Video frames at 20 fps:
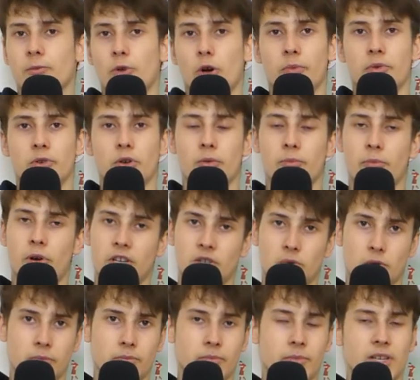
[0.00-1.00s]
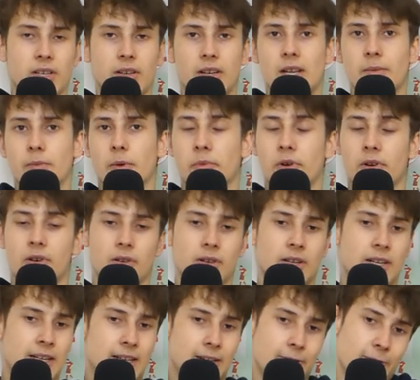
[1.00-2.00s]
ob er noch ein paar Jungen mitnehmen, ob er
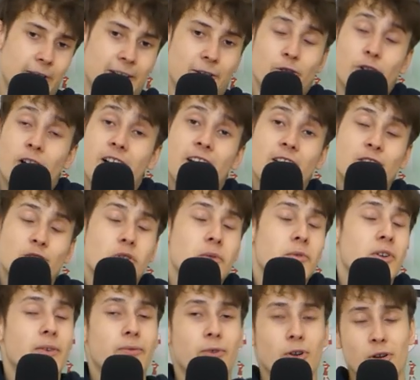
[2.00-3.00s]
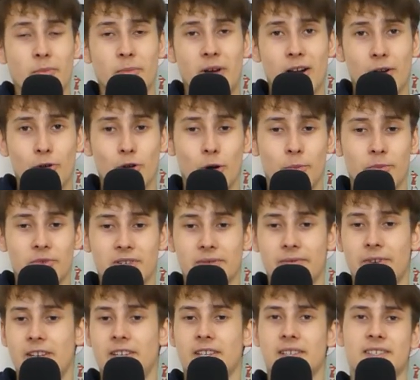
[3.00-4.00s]
vielleicht einen Algadui Rüder von der Bank kommt,
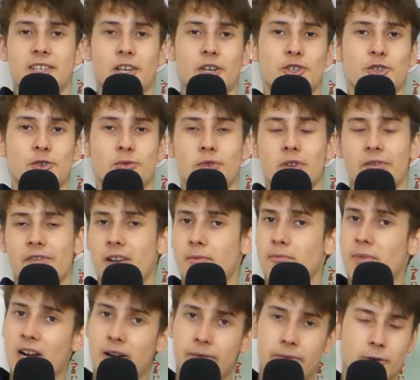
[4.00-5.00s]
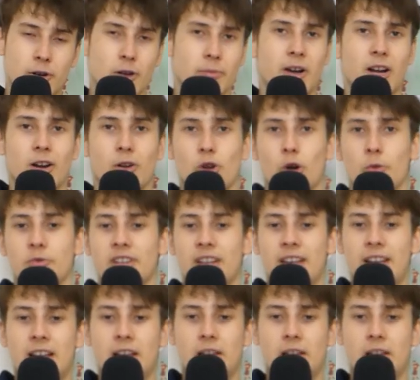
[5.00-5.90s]
fände ich sehr schön. Oder wenn Mack von der Bank kommt.